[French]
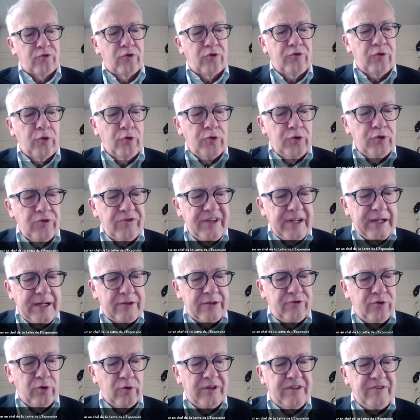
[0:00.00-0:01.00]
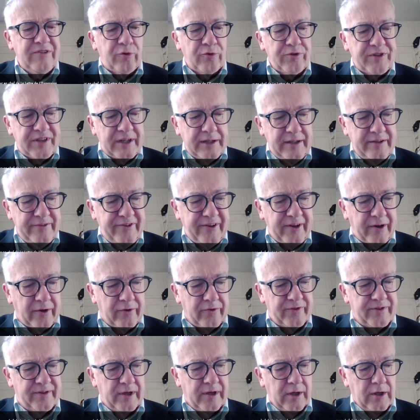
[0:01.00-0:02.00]
ce sont deux élections qui sont très
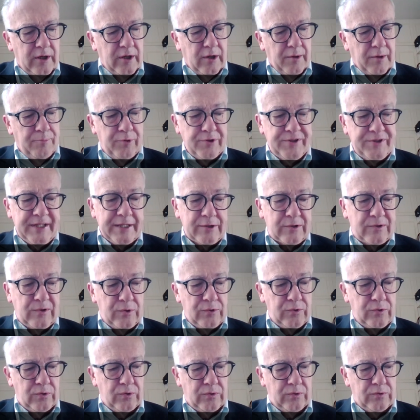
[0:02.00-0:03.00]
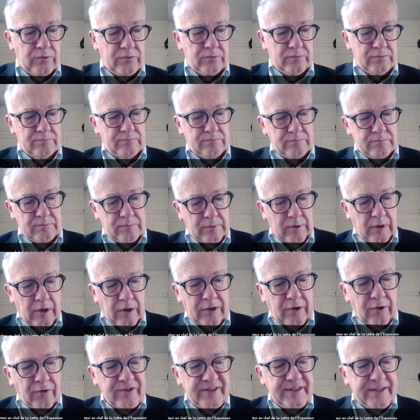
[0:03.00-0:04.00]
différentes. Peut-être que
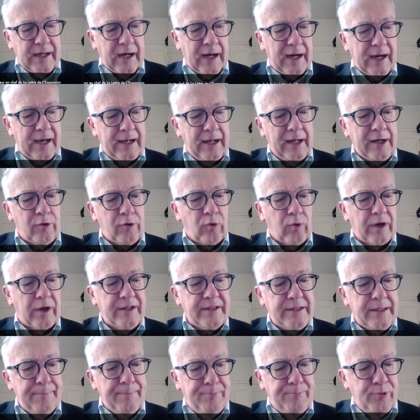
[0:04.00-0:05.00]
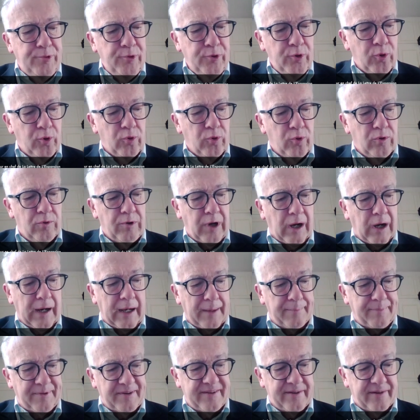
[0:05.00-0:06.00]
un candidat LR aurait été plus haut à
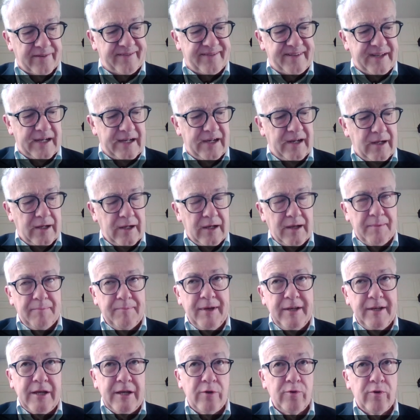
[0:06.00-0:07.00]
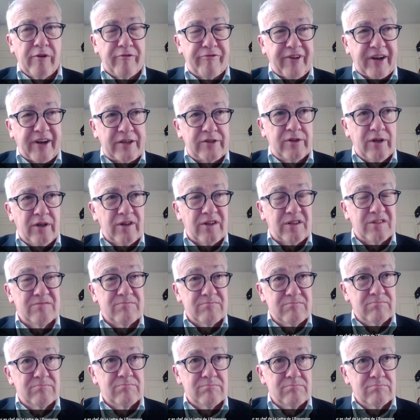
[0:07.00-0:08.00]
la présidentielle, mais il y a eu un facteur
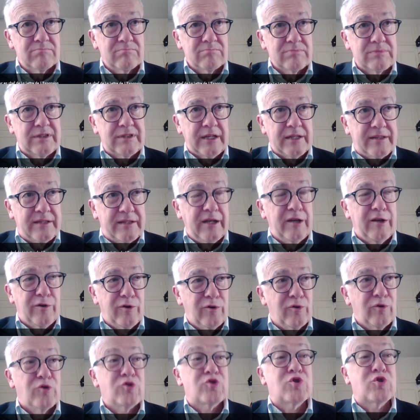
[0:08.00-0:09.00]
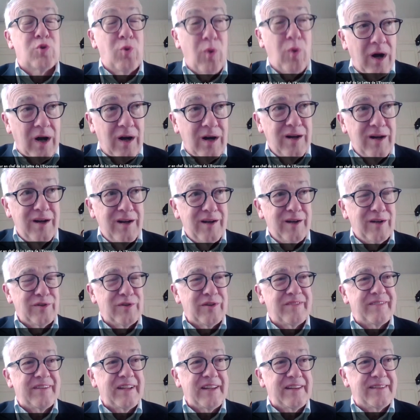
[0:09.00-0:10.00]
qui était le choix
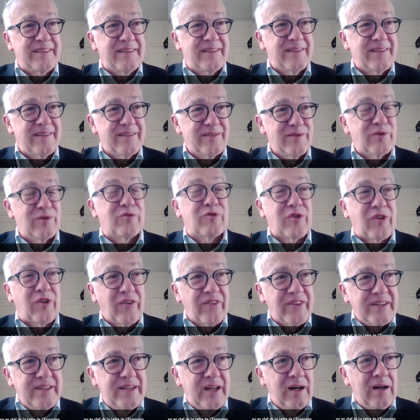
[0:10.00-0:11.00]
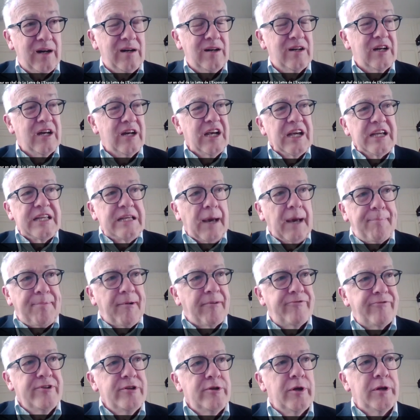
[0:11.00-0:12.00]
de, ce candidat qui n'a
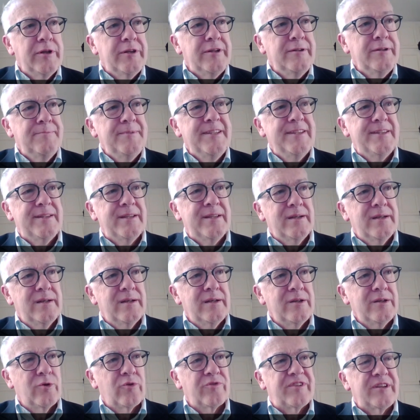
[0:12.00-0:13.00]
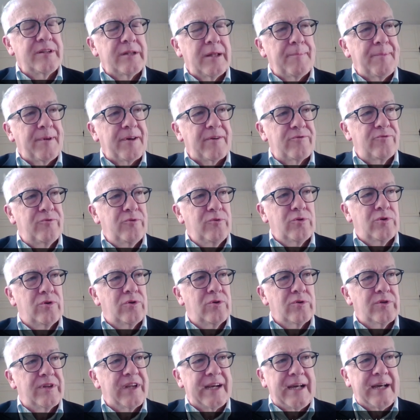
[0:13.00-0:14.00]
pas fait l'unanimité. Et on s'est aperçu
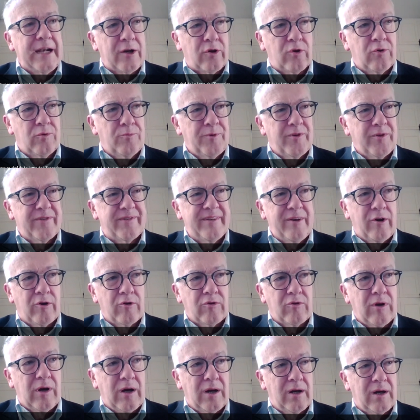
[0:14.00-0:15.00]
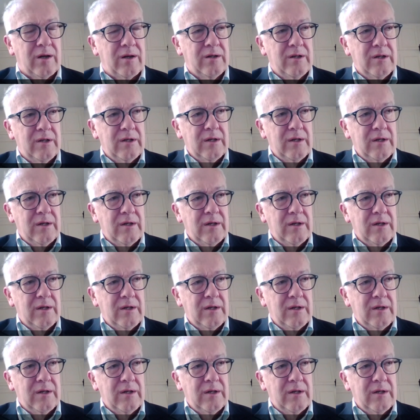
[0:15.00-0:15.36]
que dès qu'elle a commencé à,